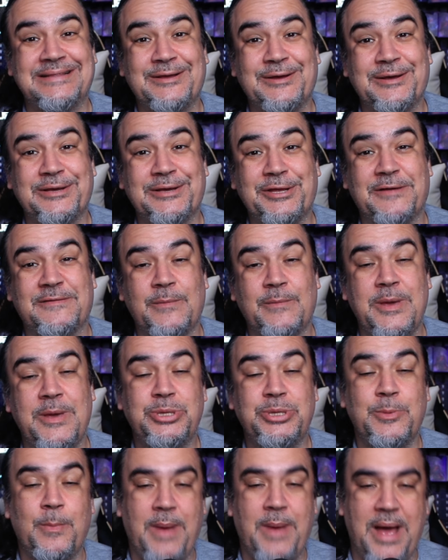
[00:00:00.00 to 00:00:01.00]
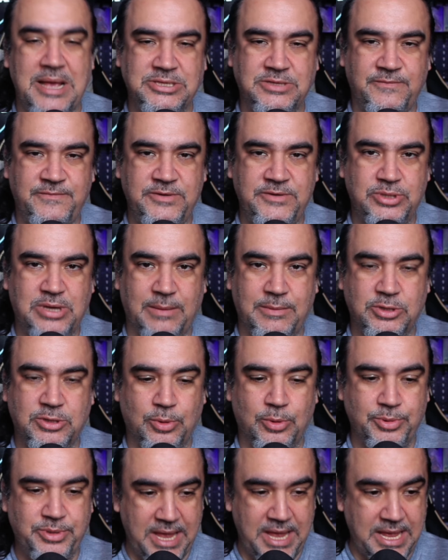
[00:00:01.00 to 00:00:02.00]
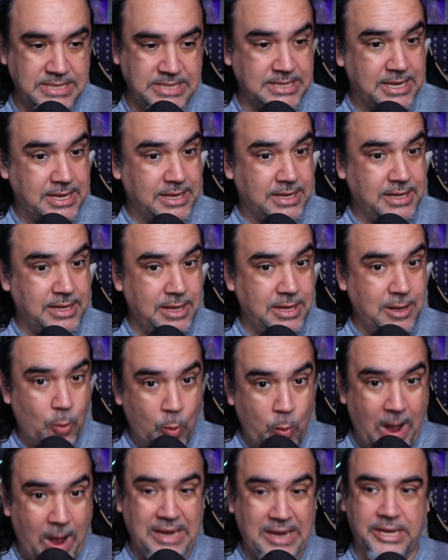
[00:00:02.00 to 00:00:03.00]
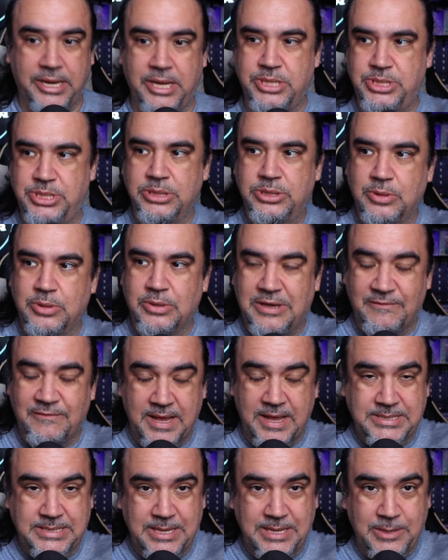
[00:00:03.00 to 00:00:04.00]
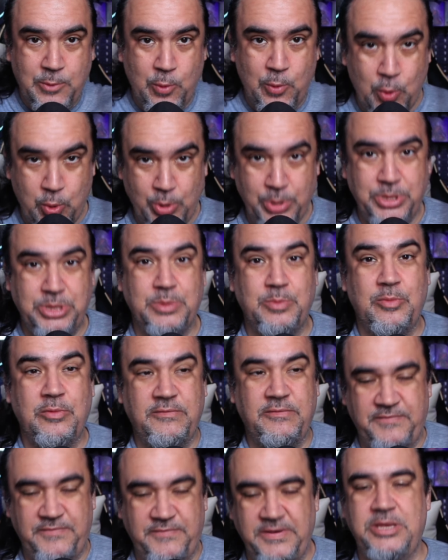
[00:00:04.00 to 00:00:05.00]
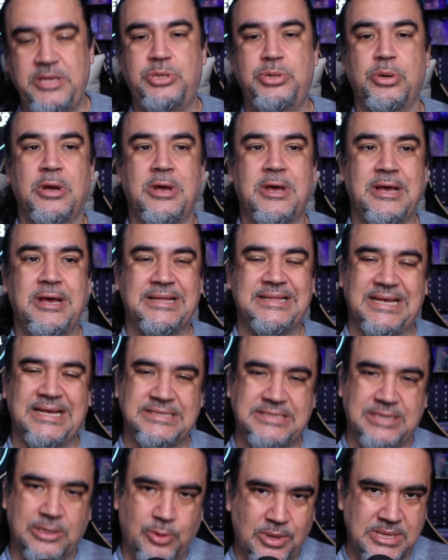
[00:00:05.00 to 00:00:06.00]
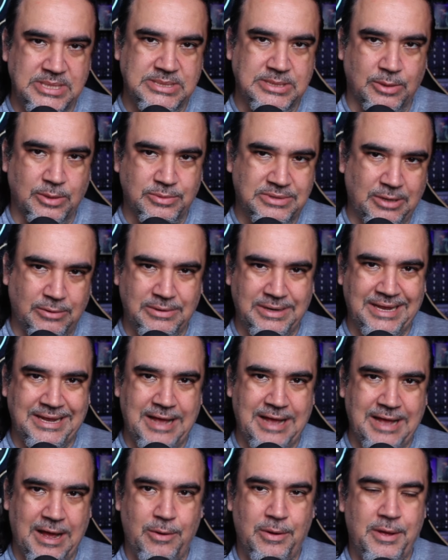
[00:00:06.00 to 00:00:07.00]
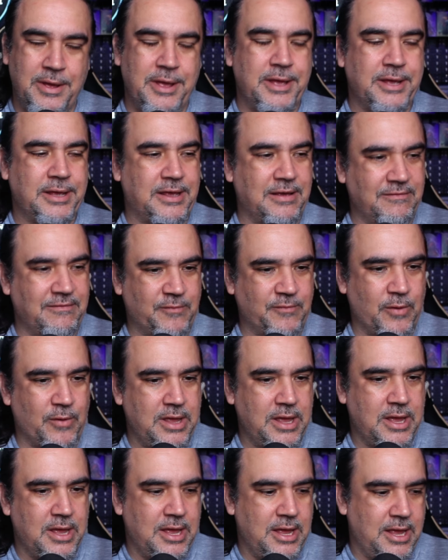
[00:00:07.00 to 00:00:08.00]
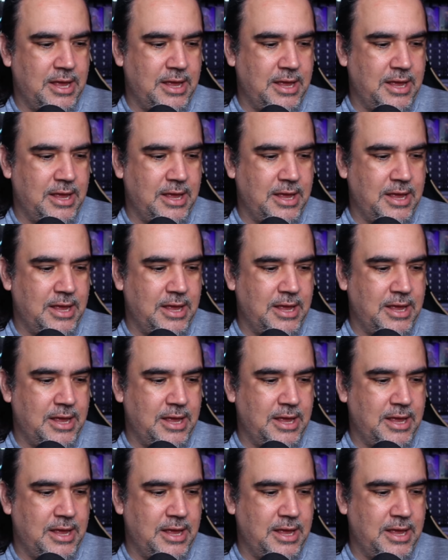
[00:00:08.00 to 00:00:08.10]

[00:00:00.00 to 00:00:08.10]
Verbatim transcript: Até aqui novamente mais um vídeo do Cabrito Montes e eu acredito que vai ser o último vídeo dessa coleção tão legal que foi